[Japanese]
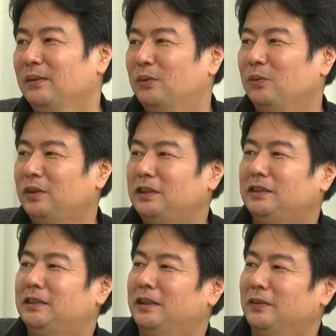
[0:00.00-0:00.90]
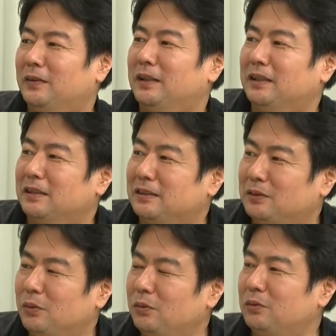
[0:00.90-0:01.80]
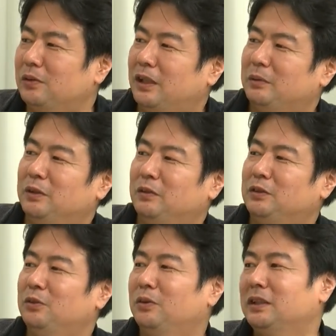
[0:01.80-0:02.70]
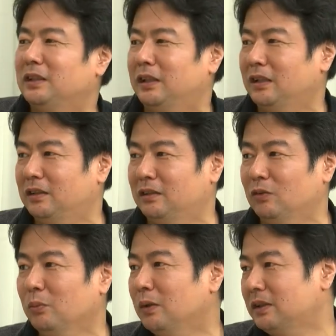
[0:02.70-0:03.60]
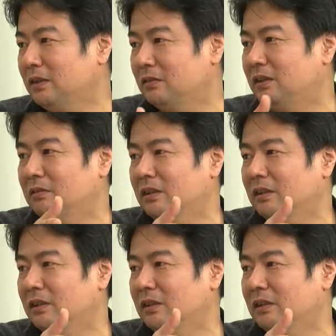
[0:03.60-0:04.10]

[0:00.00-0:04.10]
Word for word: この記事っていうのはすごくある意味では重要なんじゃないかって思わせるっていう